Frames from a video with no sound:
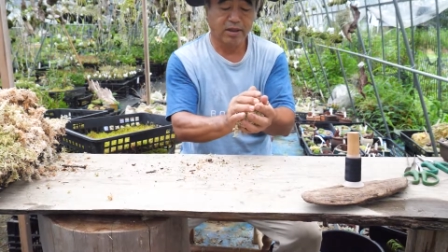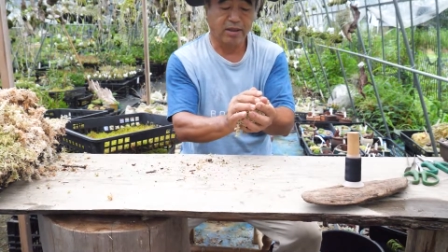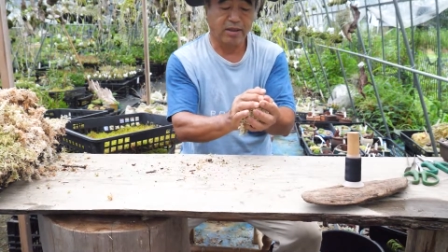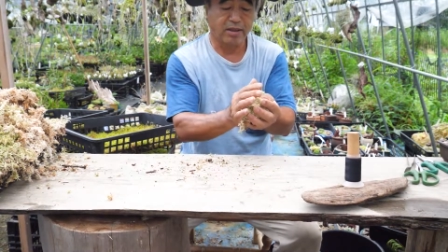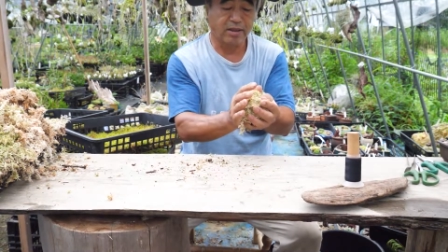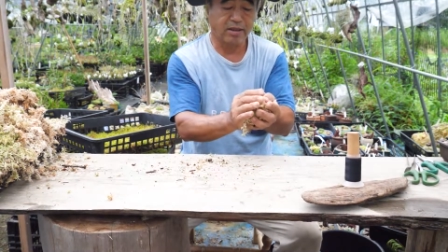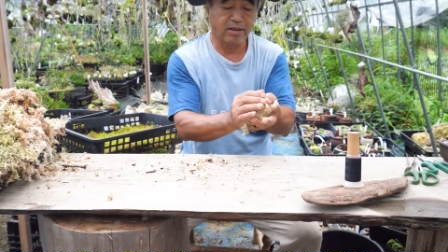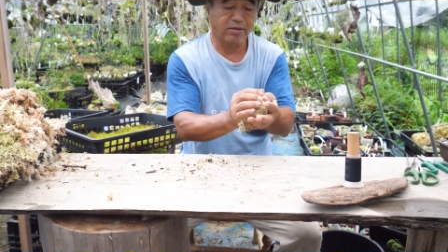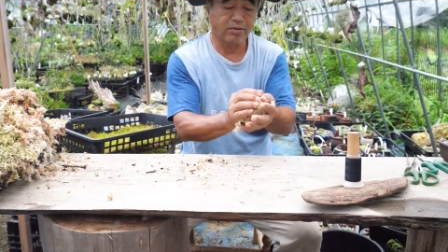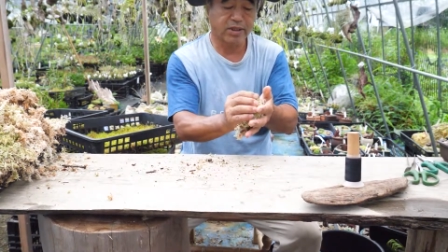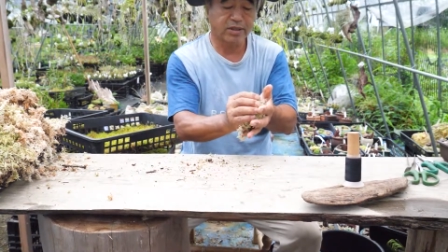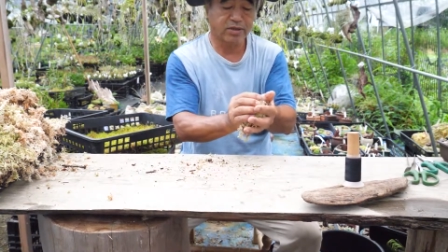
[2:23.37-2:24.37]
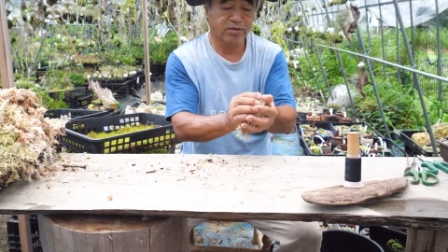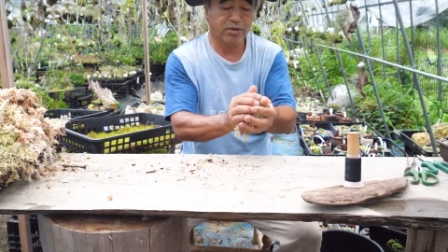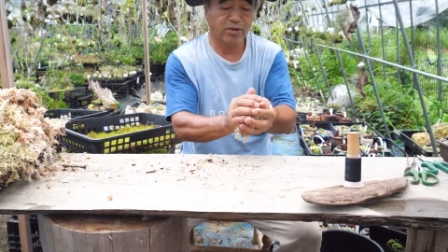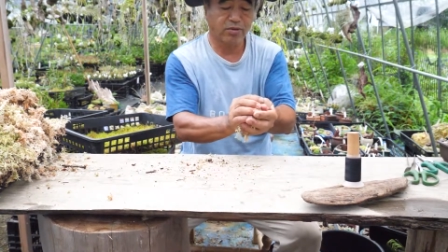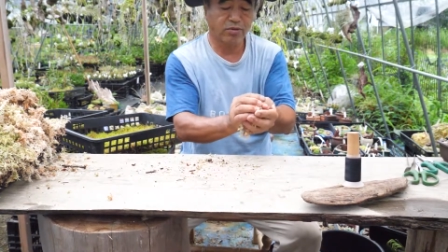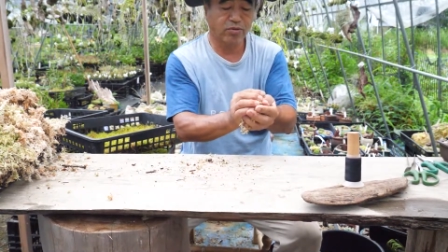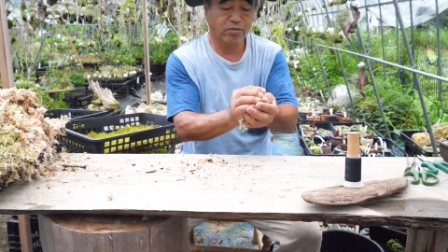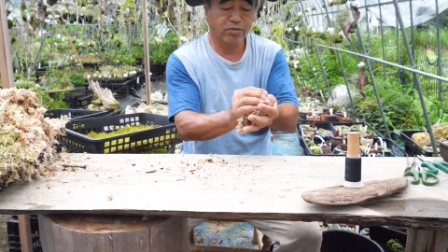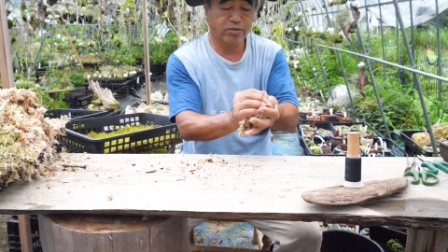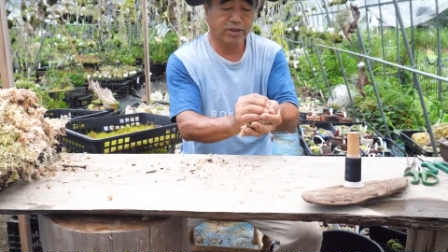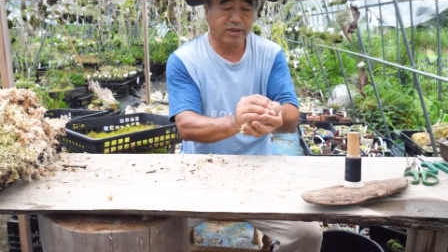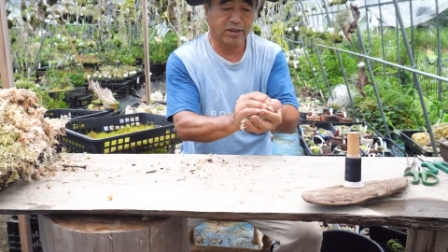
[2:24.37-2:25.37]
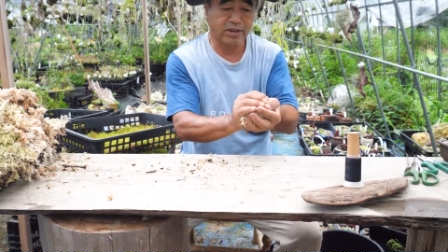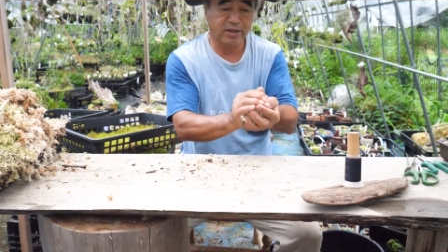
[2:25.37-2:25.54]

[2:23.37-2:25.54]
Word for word: えー、同じような方向に